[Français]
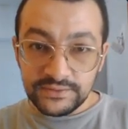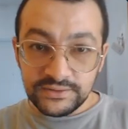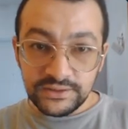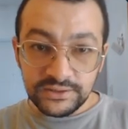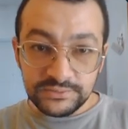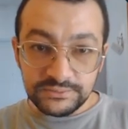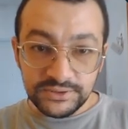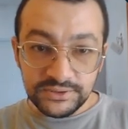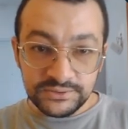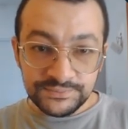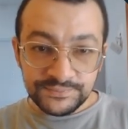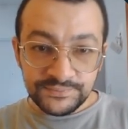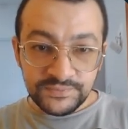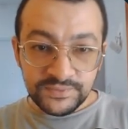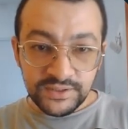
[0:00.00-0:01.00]
Très bien.
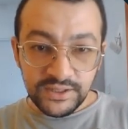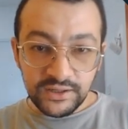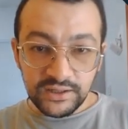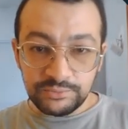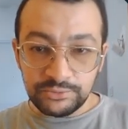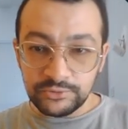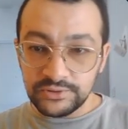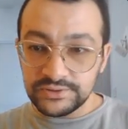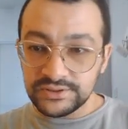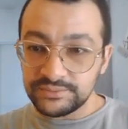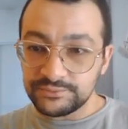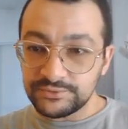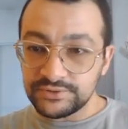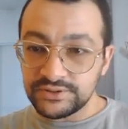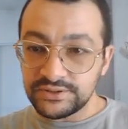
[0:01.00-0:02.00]
Alors là, pourquoi est-ce
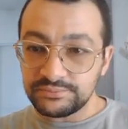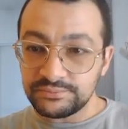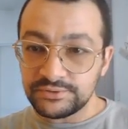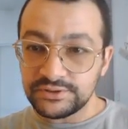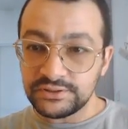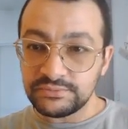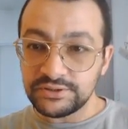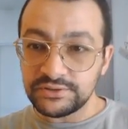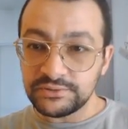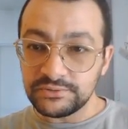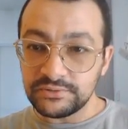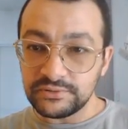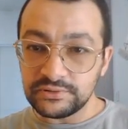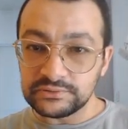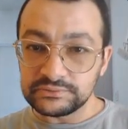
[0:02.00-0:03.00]
qu'il me dit possibly
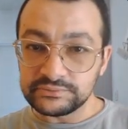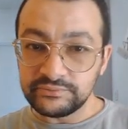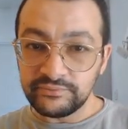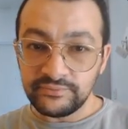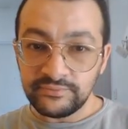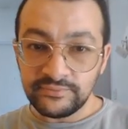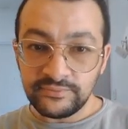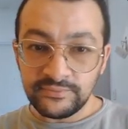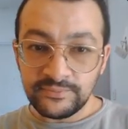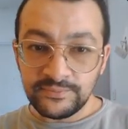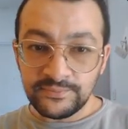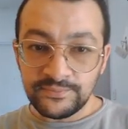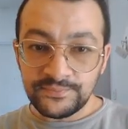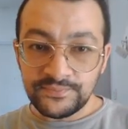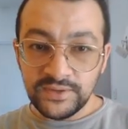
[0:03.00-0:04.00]
nul
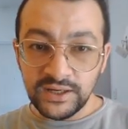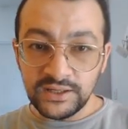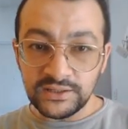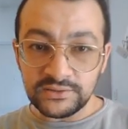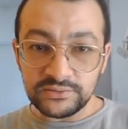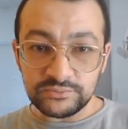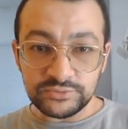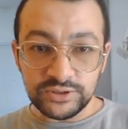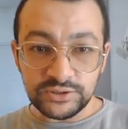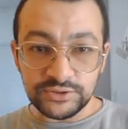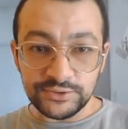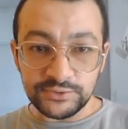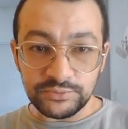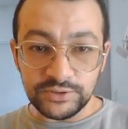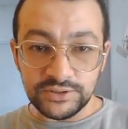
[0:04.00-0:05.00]
Ah,
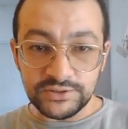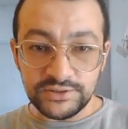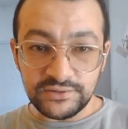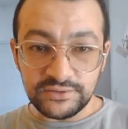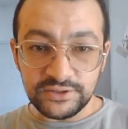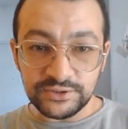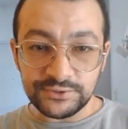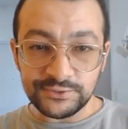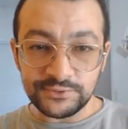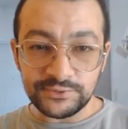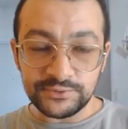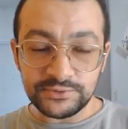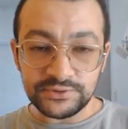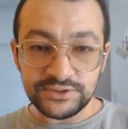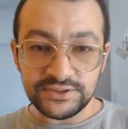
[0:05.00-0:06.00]
d'accord. Bah, ça veut dire qu'il
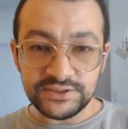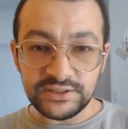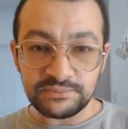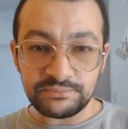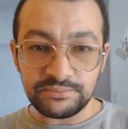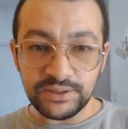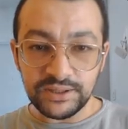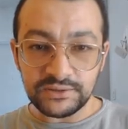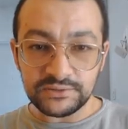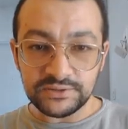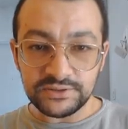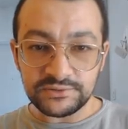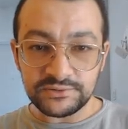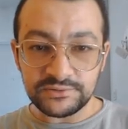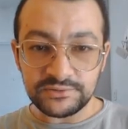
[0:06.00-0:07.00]
ne sait pas
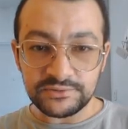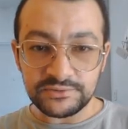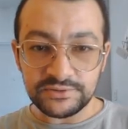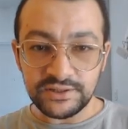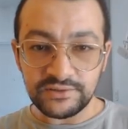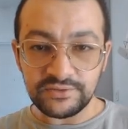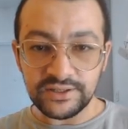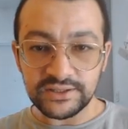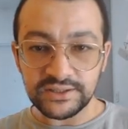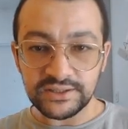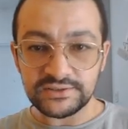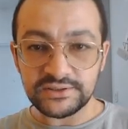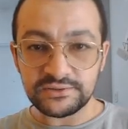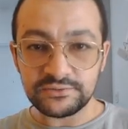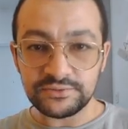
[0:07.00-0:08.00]
quand est-ce que ça va être
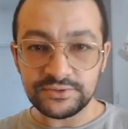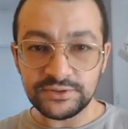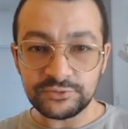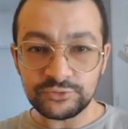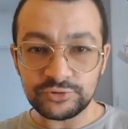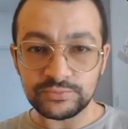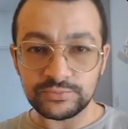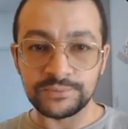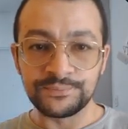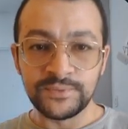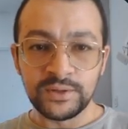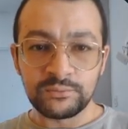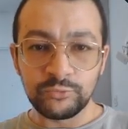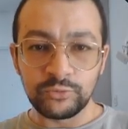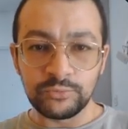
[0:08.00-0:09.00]
exécuté, je sais pas.
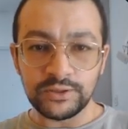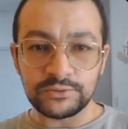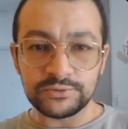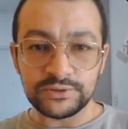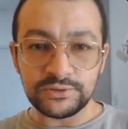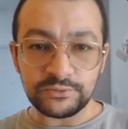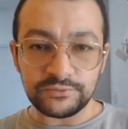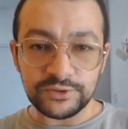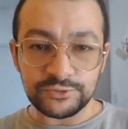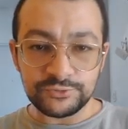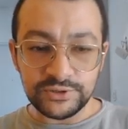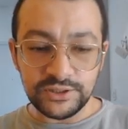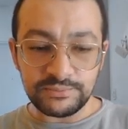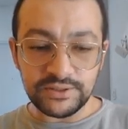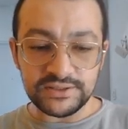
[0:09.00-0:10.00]
Bon, bah écoutez, on va
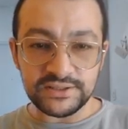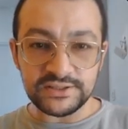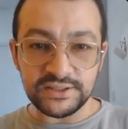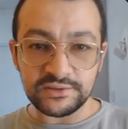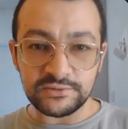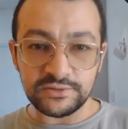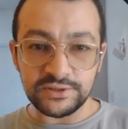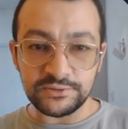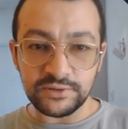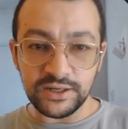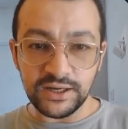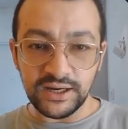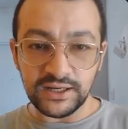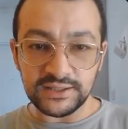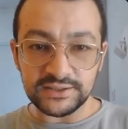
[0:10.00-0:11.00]
juste déplacer cette
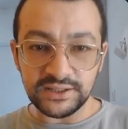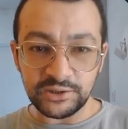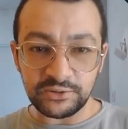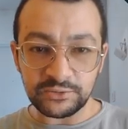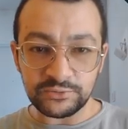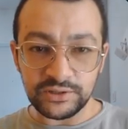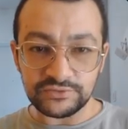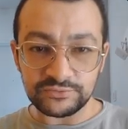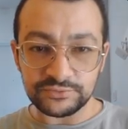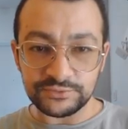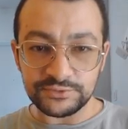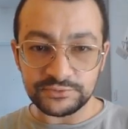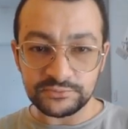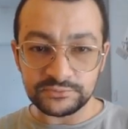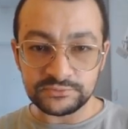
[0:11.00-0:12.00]
ligne-là à l'intérieur de la
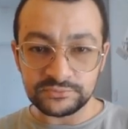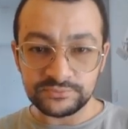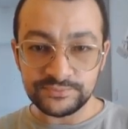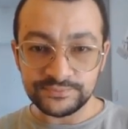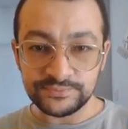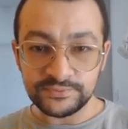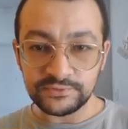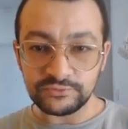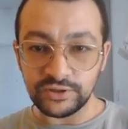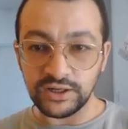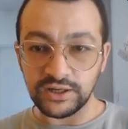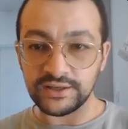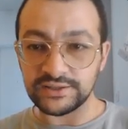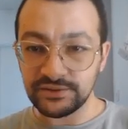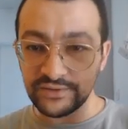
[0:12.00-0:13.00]
fonction.
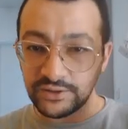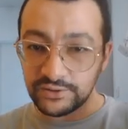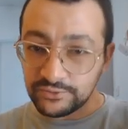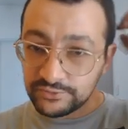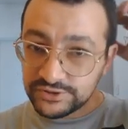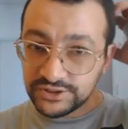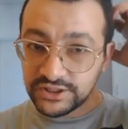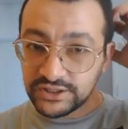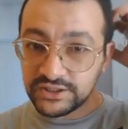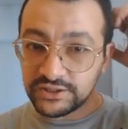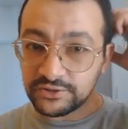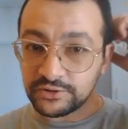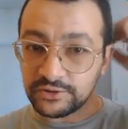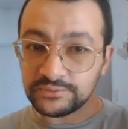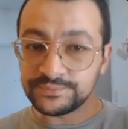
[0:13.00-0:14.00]
Voilà, ça va retirer
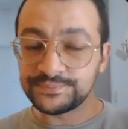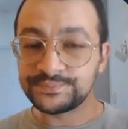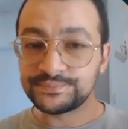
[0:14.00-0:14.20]
l'erreur.